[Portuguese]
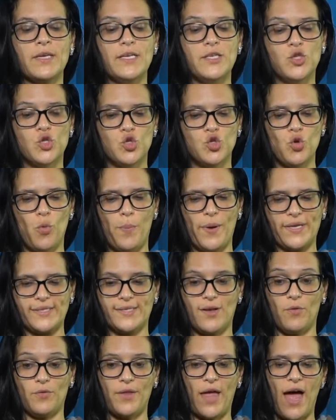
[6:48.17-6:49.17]
e super
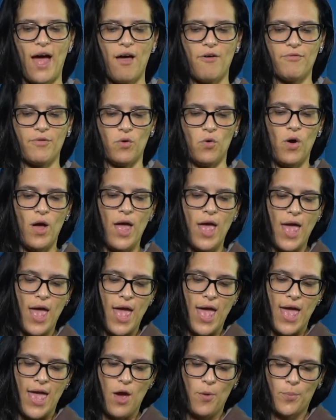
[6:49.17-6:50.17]
saudável,
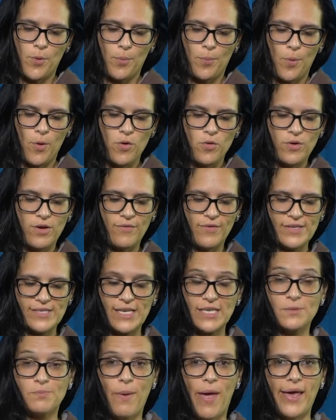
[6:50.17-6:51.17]
eu proponho que
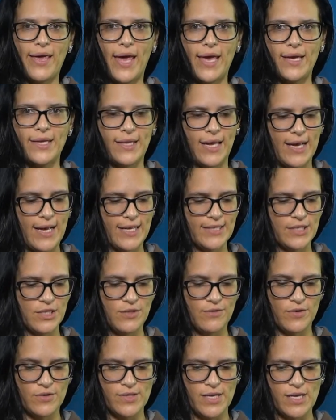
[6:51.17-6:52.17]
vocês peguem aí na casa
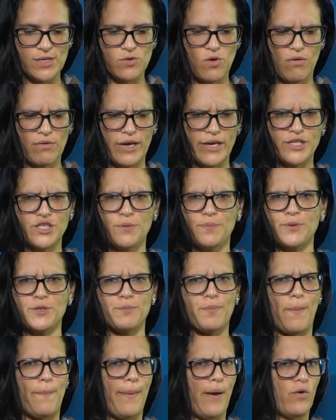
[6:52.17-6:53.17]
de vocês qualquer tipo
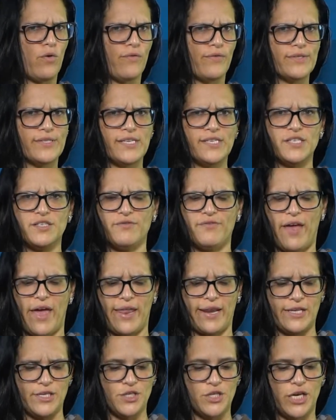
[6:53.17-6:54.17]
de papel que vocês
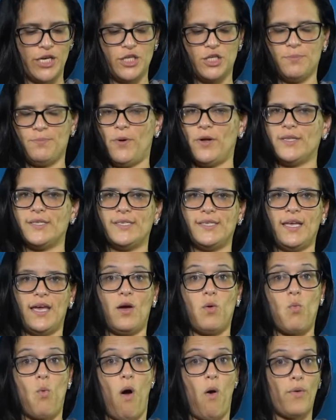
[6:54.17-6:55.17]
tiverem. Gente, pode
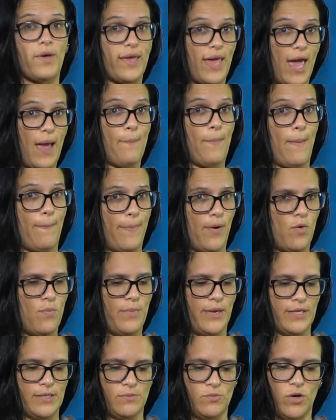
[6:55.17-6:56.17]
ser qualquer papel
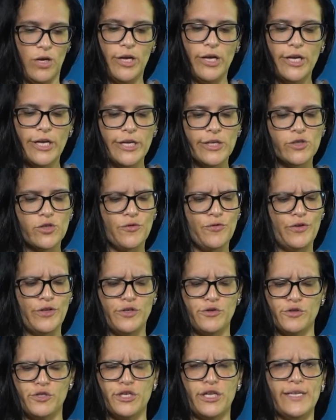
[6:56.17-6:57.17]
mesmo.
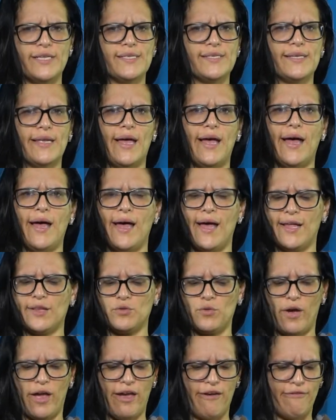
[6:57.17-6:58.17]
Sulfite
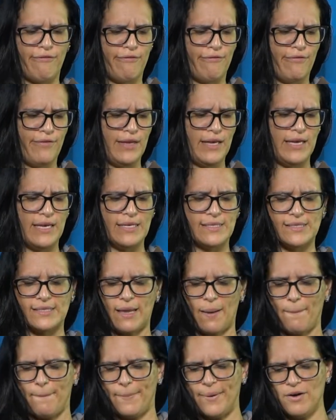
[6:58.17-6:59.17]
utilizado,
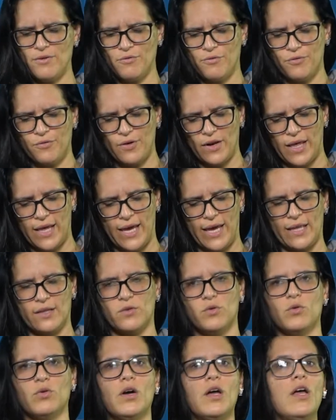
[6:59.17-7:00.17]
revista,
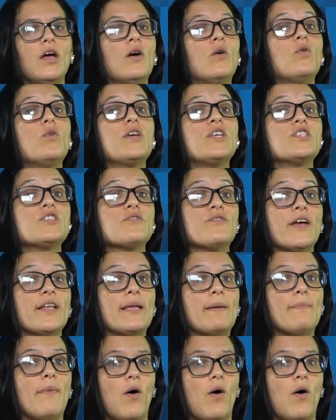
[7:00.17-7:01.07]
panfleto, o que tiver na